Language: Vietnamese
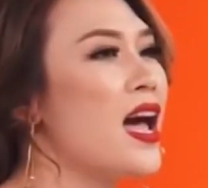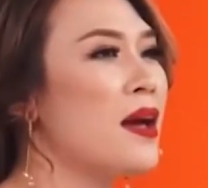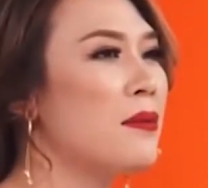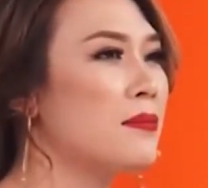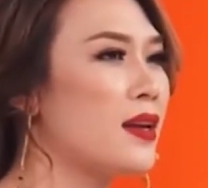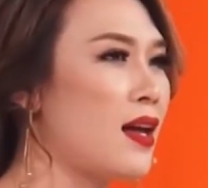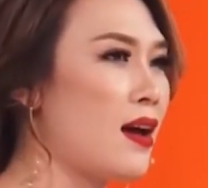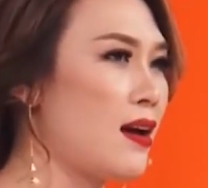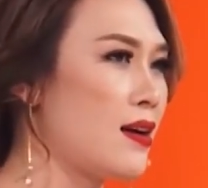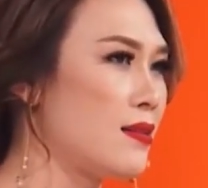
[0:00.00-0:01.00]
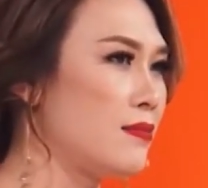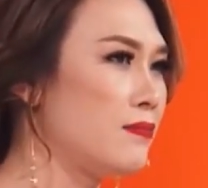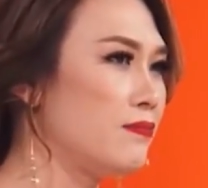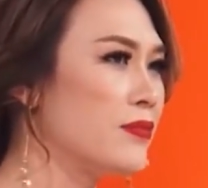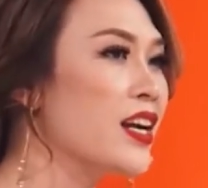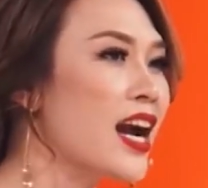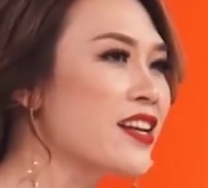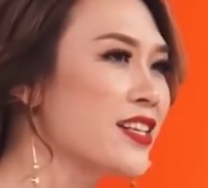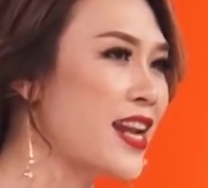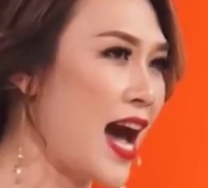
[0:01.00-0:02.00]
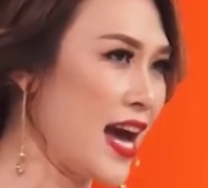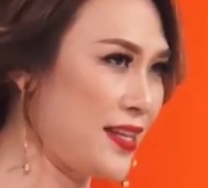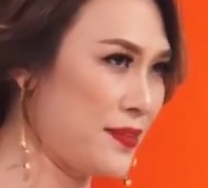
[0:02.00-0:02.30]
em là dân ca đương đại